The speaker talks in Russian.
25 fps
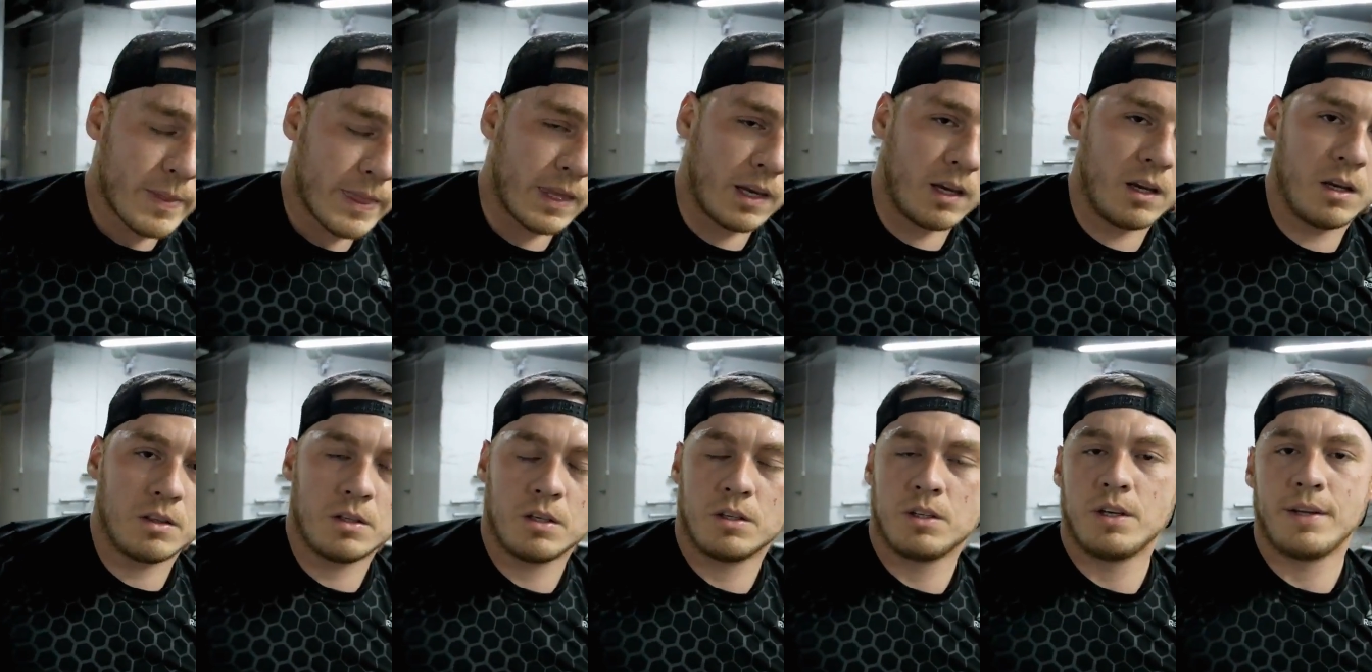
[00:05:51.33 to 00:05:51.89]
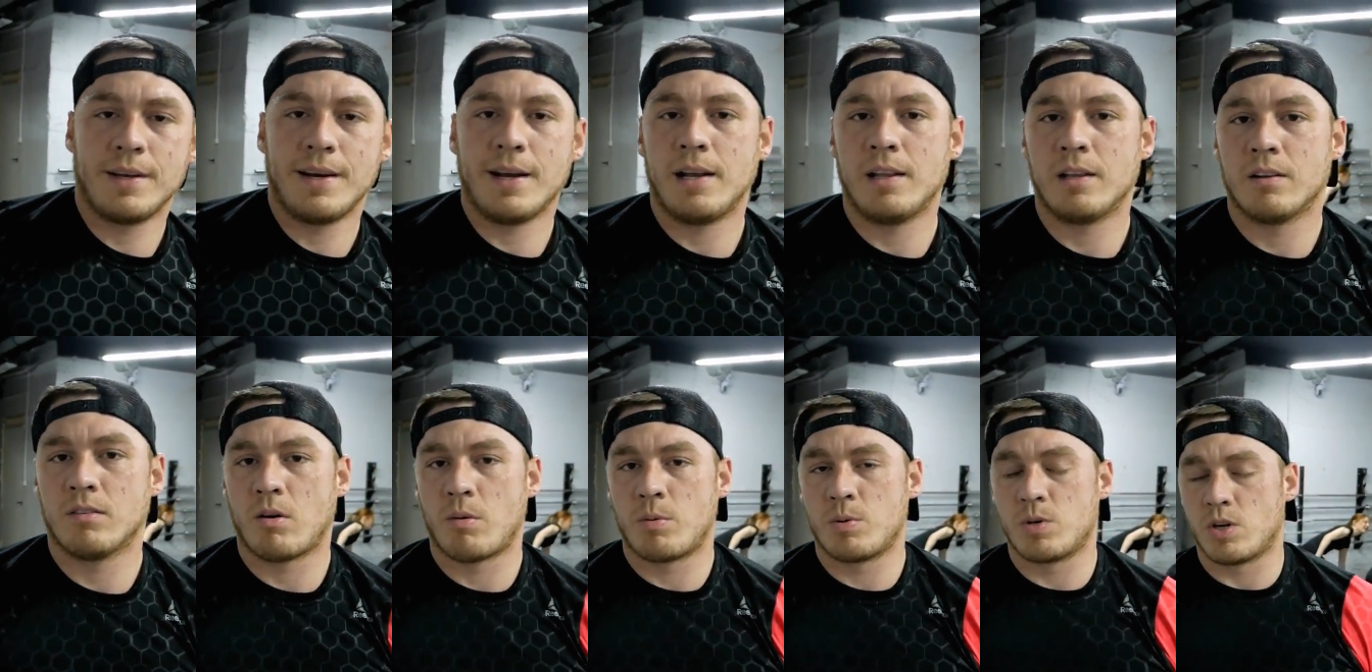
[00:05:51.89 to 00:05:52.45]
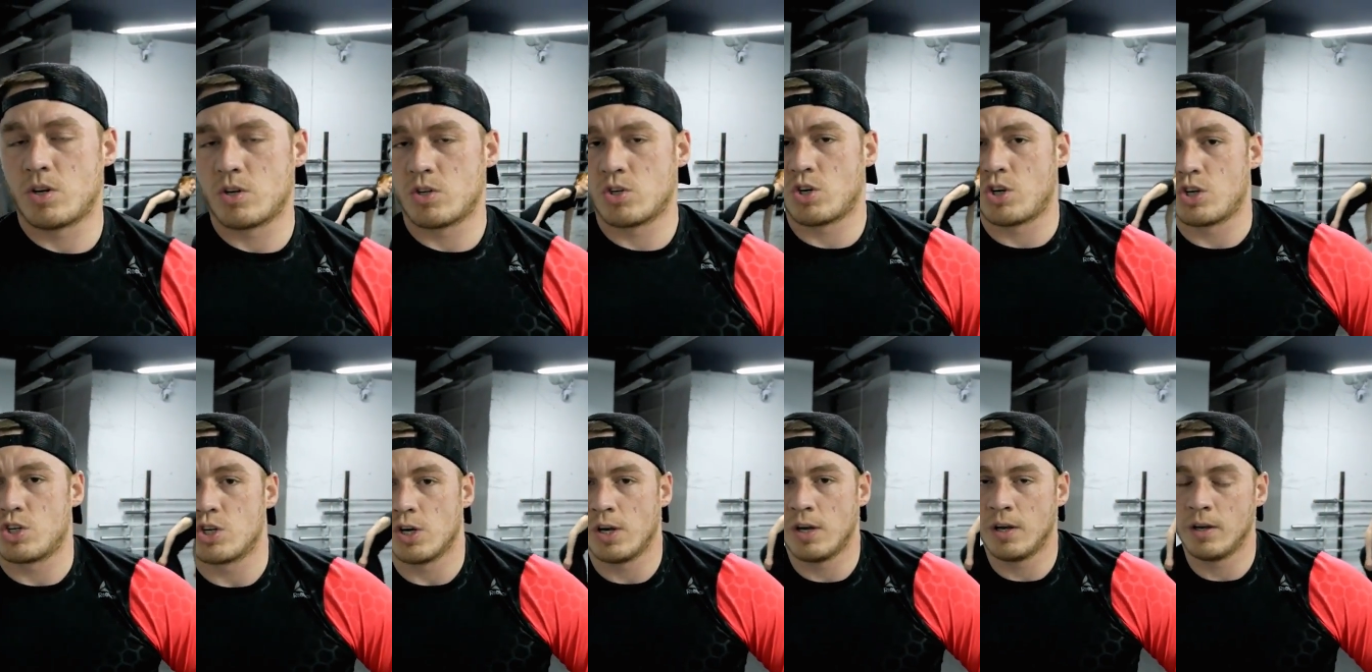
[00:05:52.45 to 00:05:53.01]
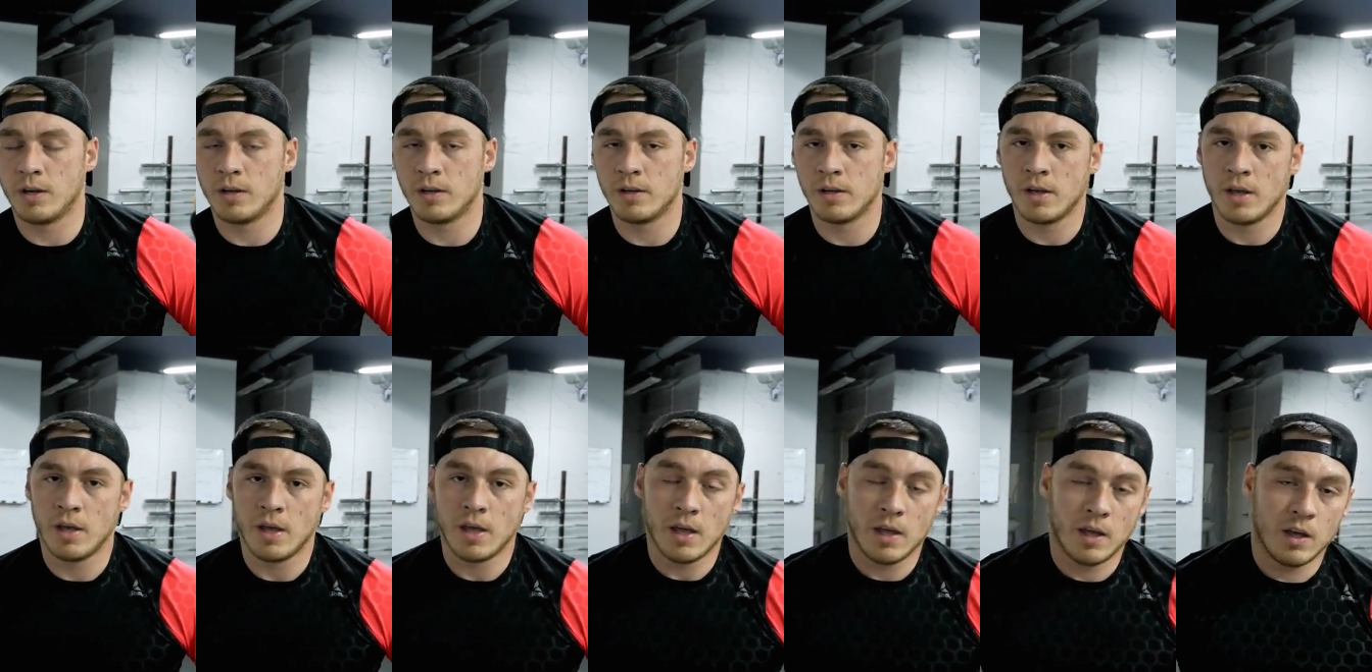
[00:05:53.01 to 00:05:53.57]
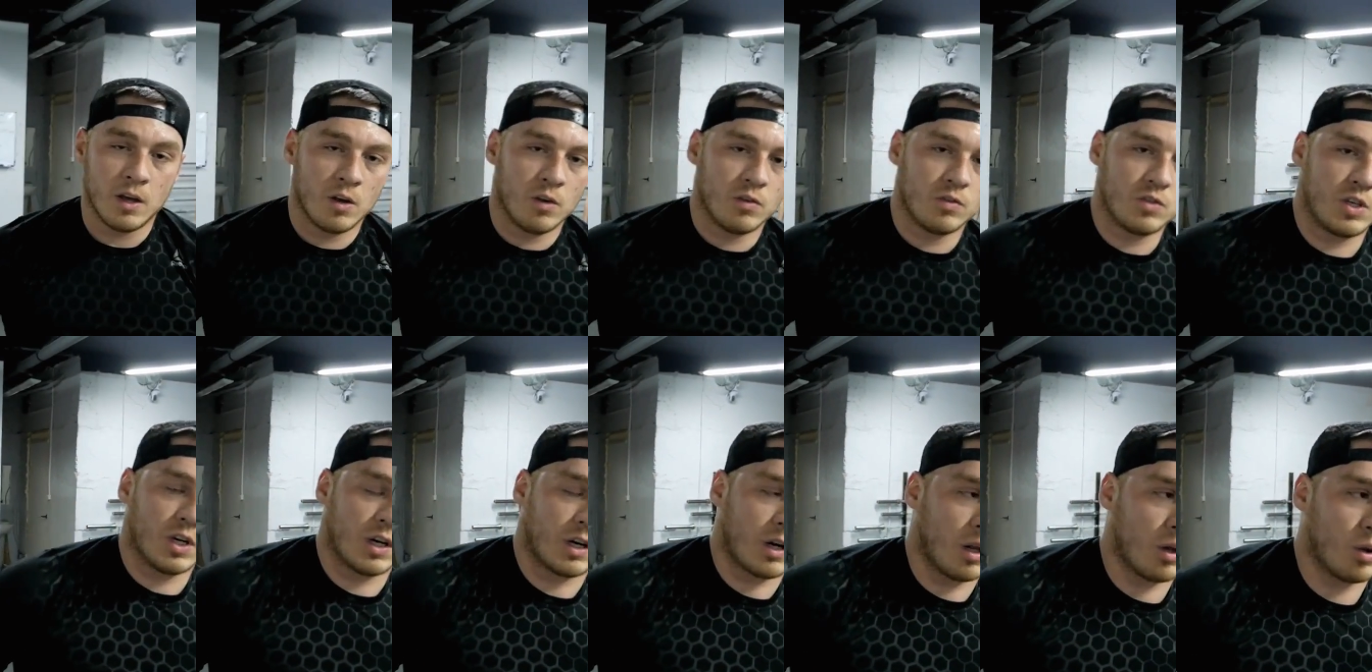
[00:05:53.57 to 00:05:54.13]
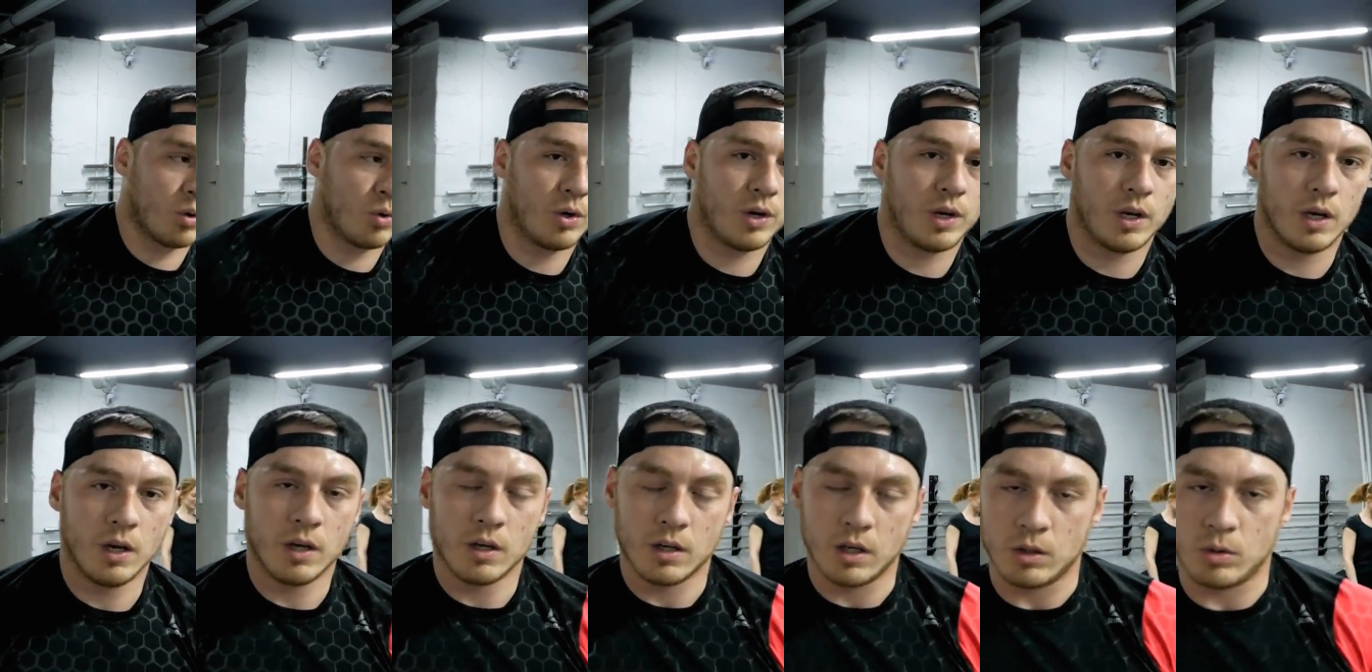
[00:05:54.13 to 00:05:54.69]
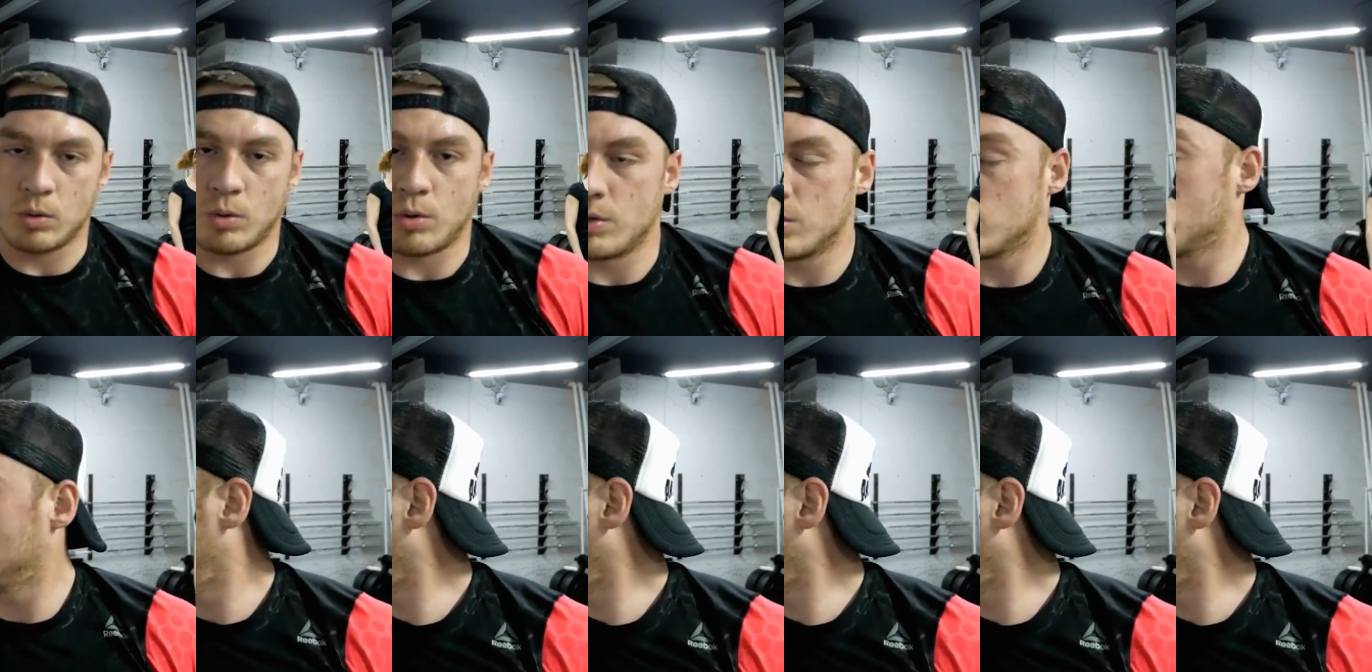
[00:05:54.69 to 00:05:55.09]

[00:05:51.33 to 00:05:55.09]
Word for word: Это нереально вообще сжечь все калории, которые